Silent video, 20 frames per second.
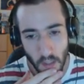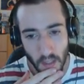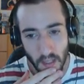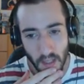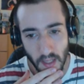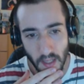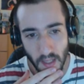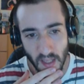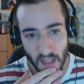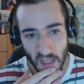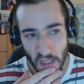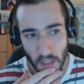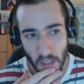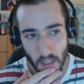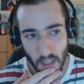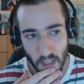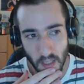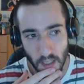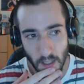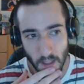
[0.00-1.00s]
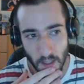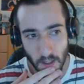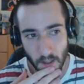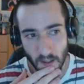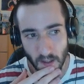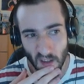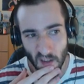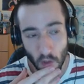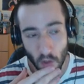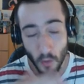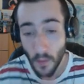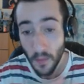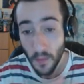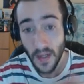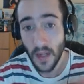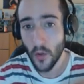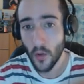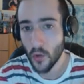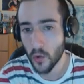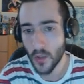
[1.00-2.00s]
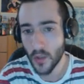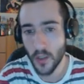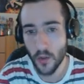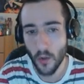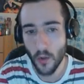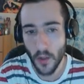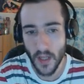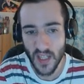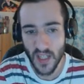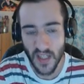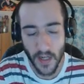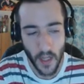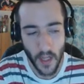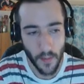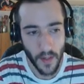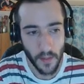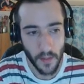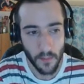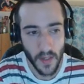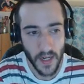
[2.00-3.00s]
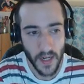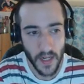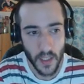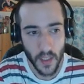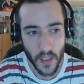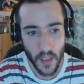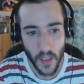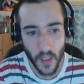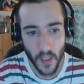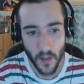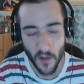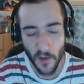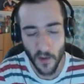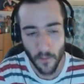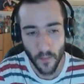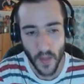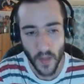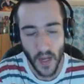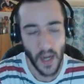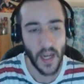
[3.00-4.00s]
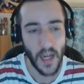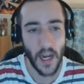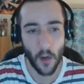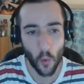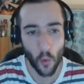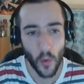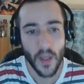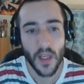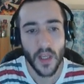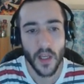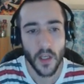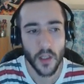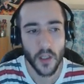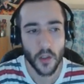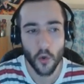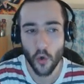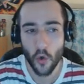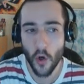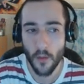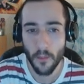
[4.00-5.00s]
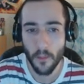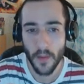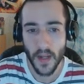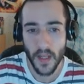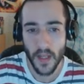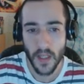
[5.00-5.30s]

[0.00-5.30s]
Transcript: Eh, no he mirado su historia, estaría bien mirarse en la wiki su nombre y